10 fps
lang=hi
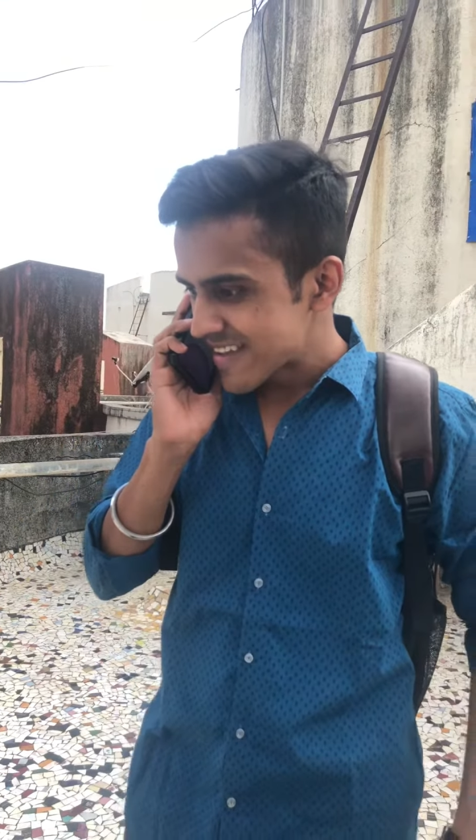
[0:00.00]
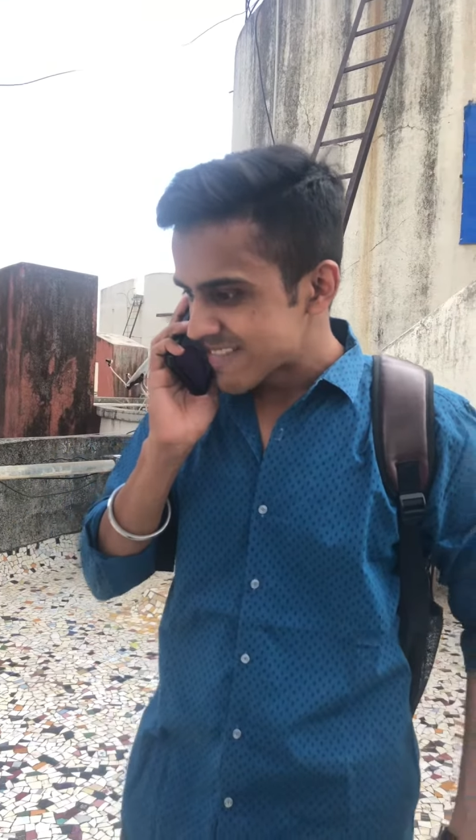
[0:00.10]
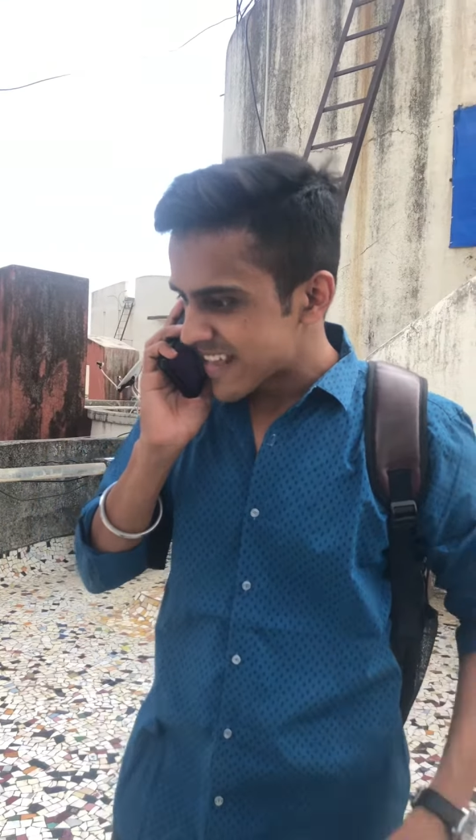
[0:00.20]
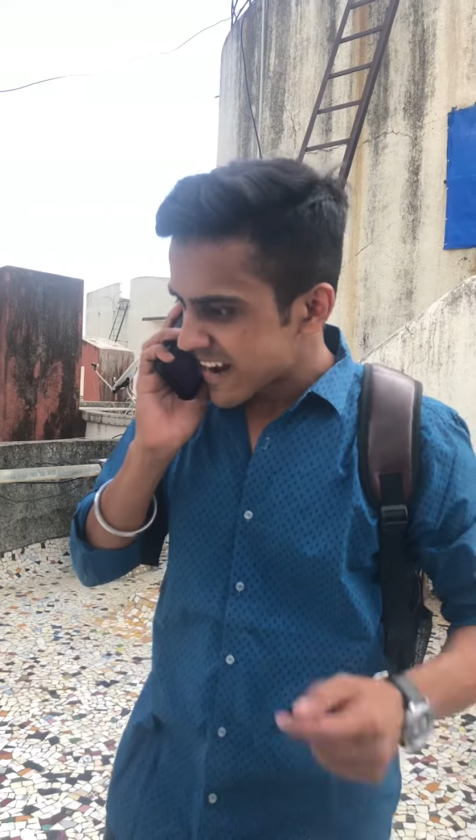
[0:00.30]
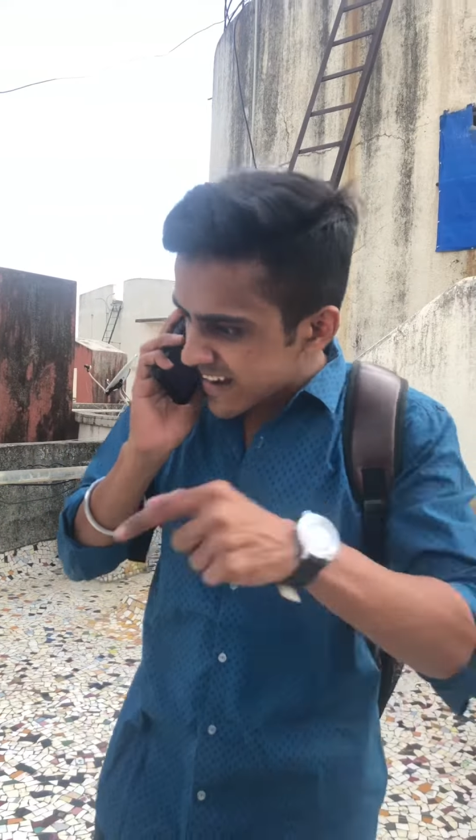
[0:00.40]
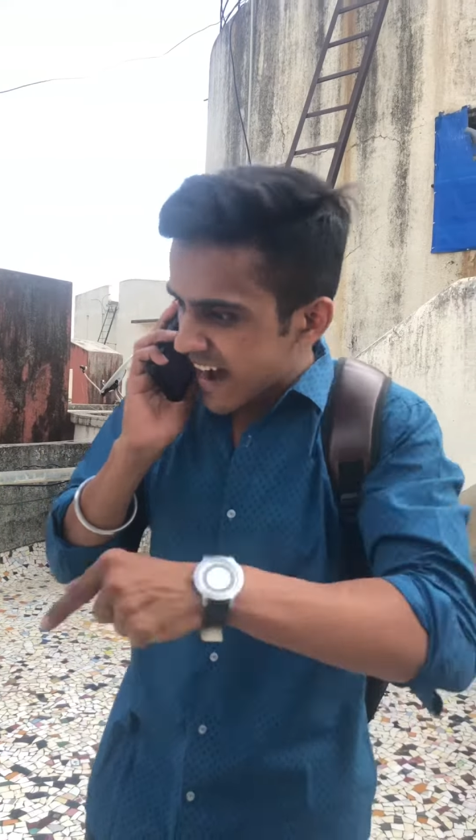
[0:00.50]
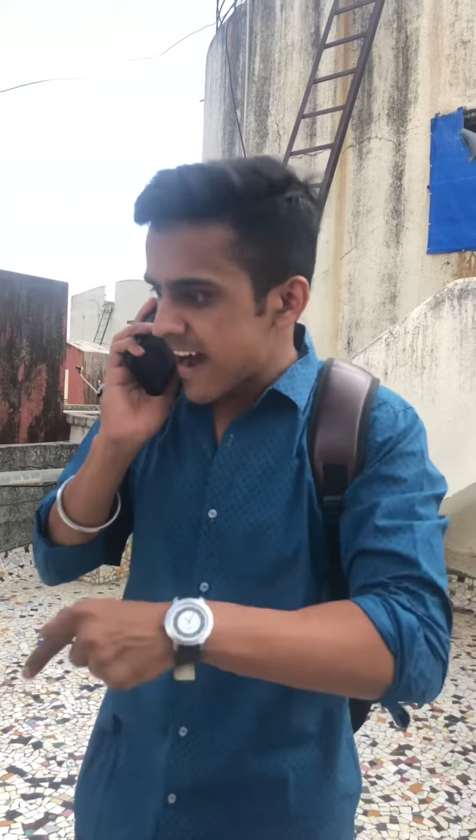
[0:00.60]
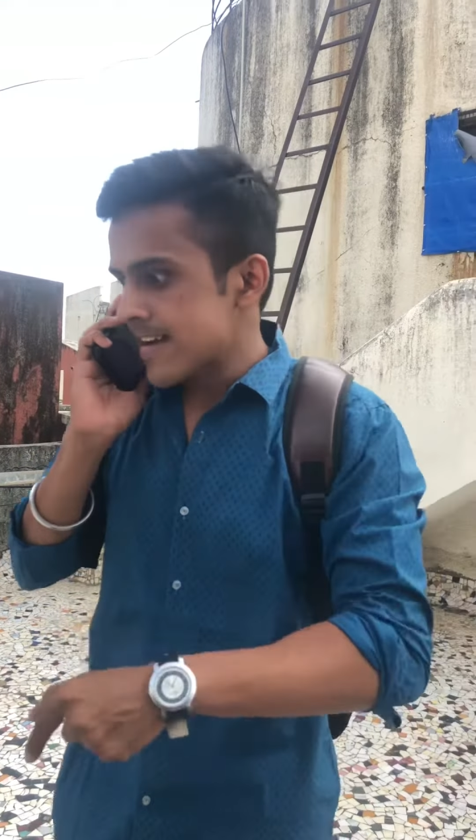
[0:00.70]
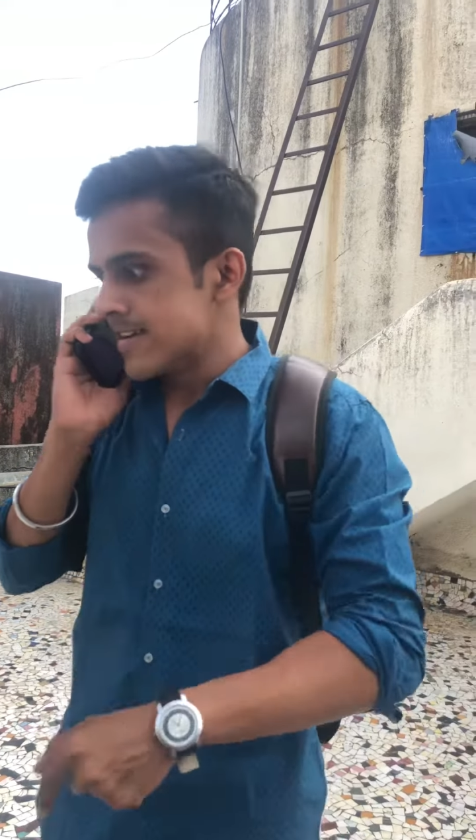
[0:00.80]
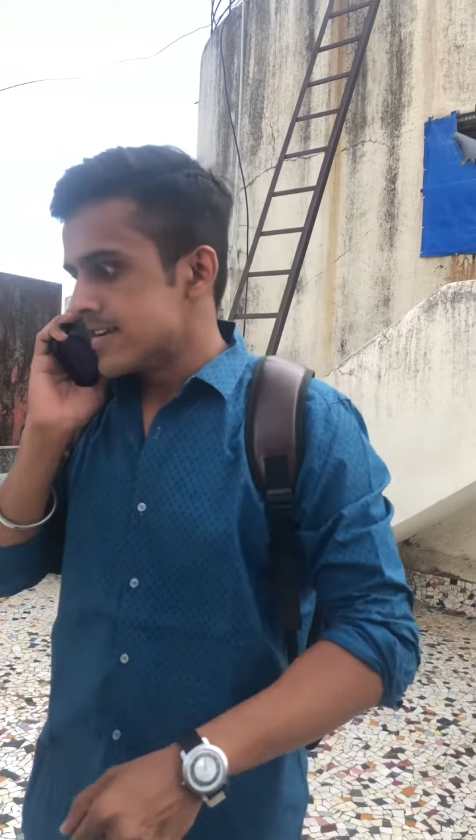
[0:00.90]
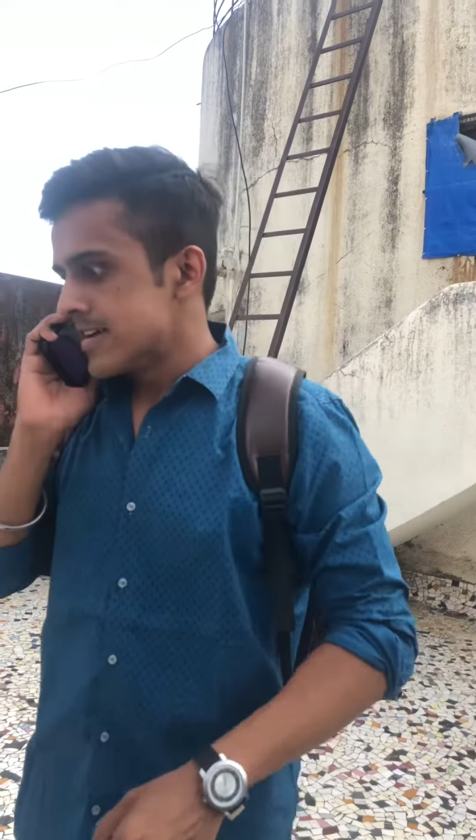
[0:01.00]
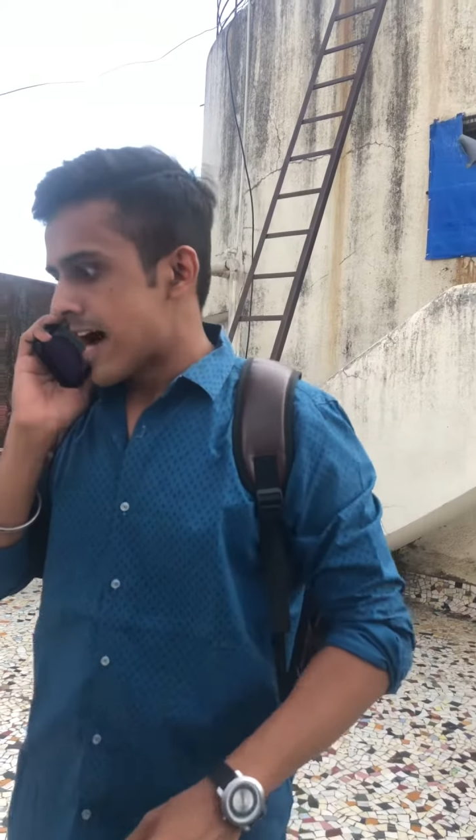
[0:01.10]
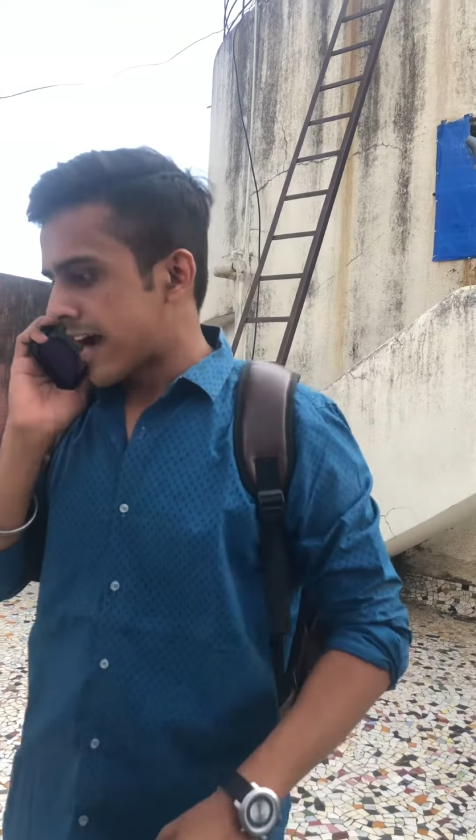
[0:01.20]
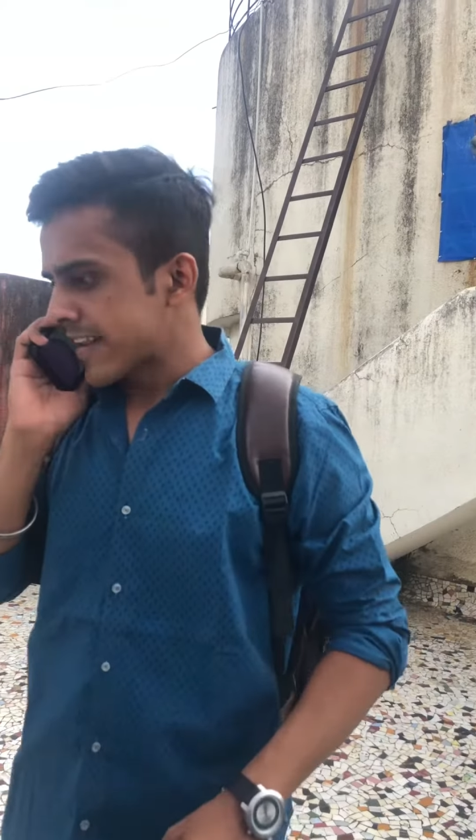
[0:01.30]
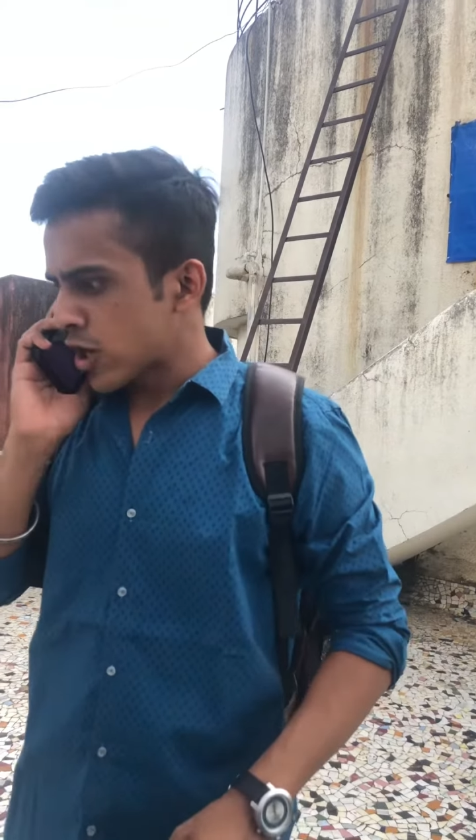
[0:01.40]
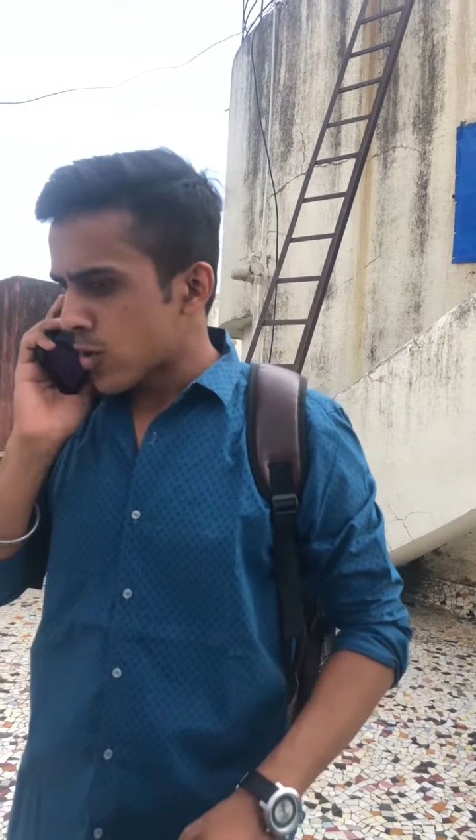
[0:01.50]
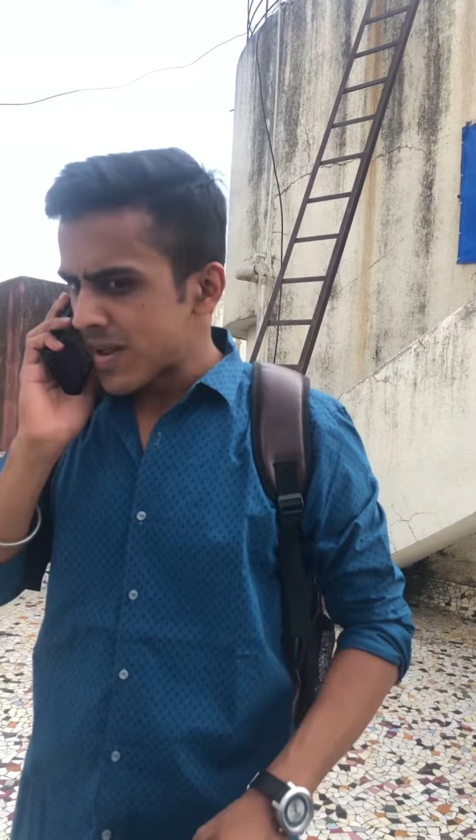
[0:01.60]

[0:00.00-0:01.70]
तेरा काल आखिर तेरे को